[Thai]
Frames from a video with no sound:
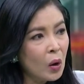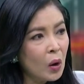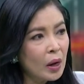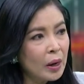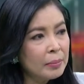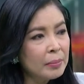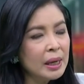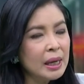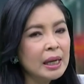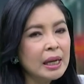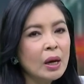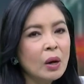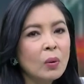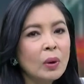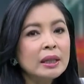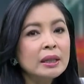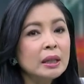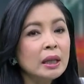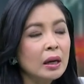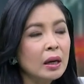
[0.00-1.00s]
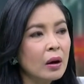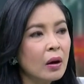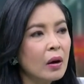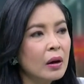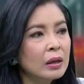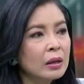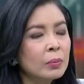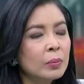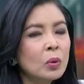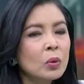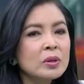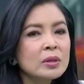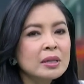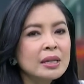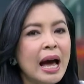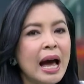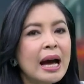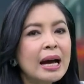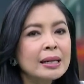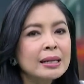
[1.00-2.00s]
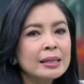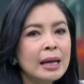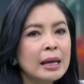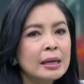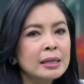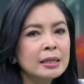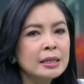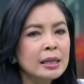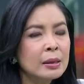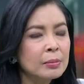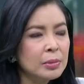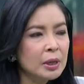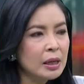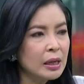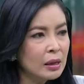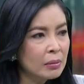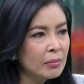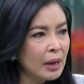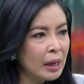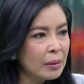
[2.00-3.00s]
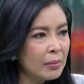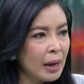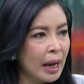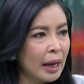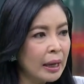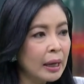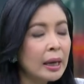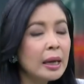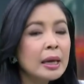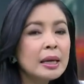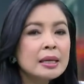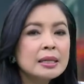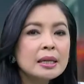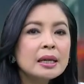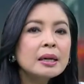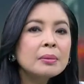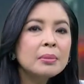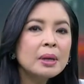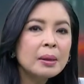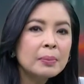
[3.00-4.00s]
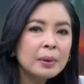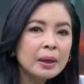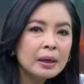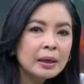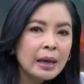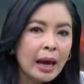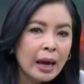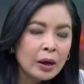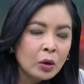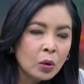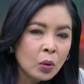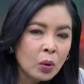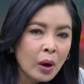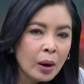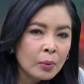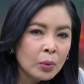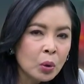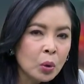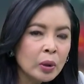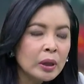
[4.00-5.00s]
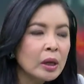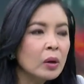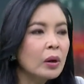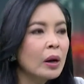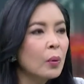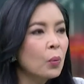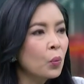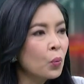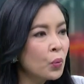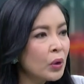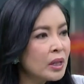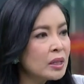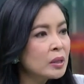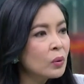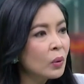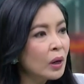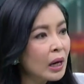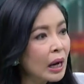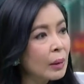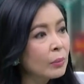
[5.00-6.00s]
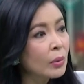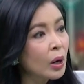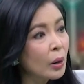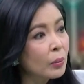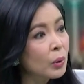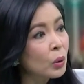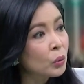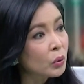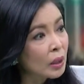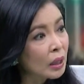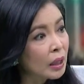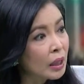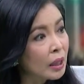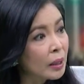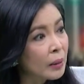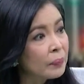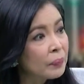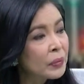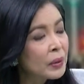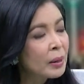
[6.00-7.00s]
รมีนวัตกรหรือผู้สร้างสรรค์สิ่งประดิษฐ์ใหม่ๆซึ่งมีพื้นฐานองค์ความรู้เกี่ยวกับวิศวกรรมคอมพิวเตอร์